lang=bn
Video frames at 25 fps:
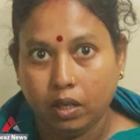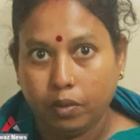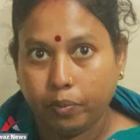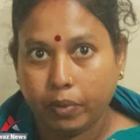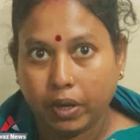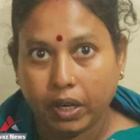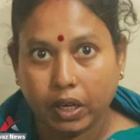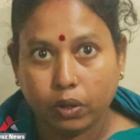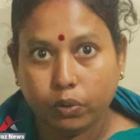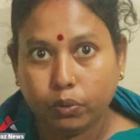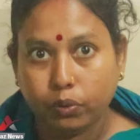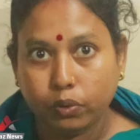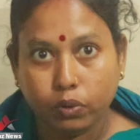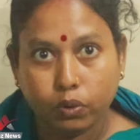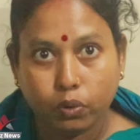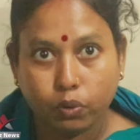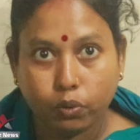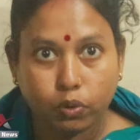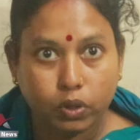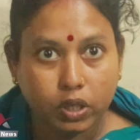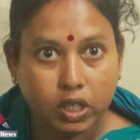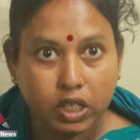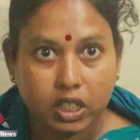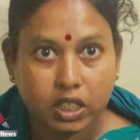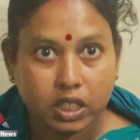মানে কোনো
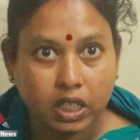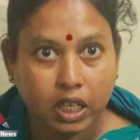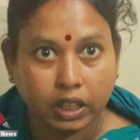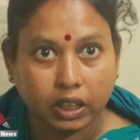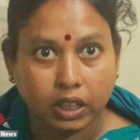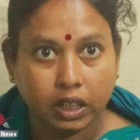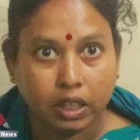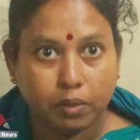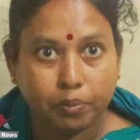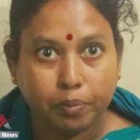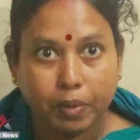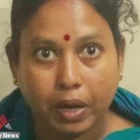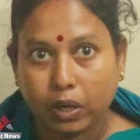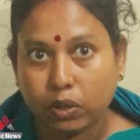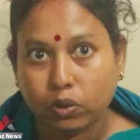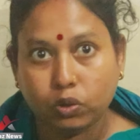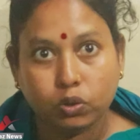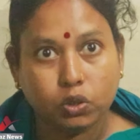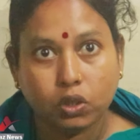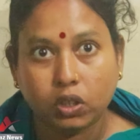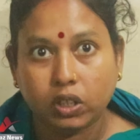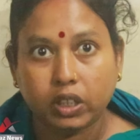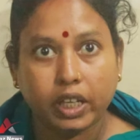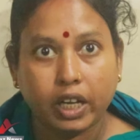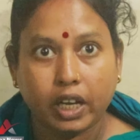রুগীর সাথে
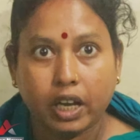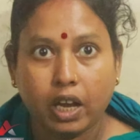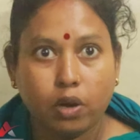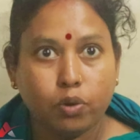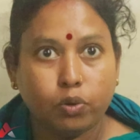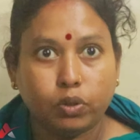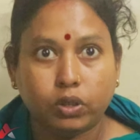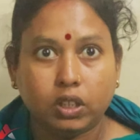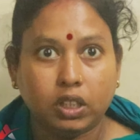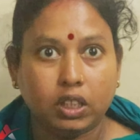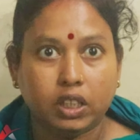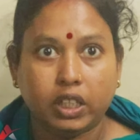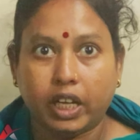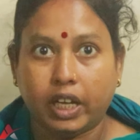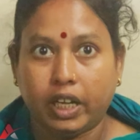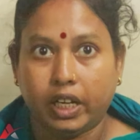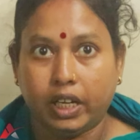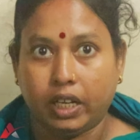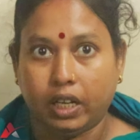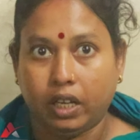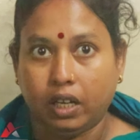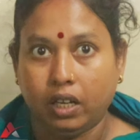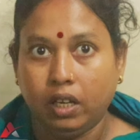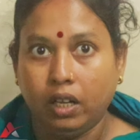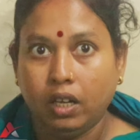মানুষজন দেখা করতে দেয়
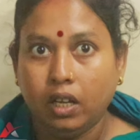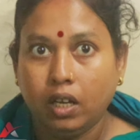না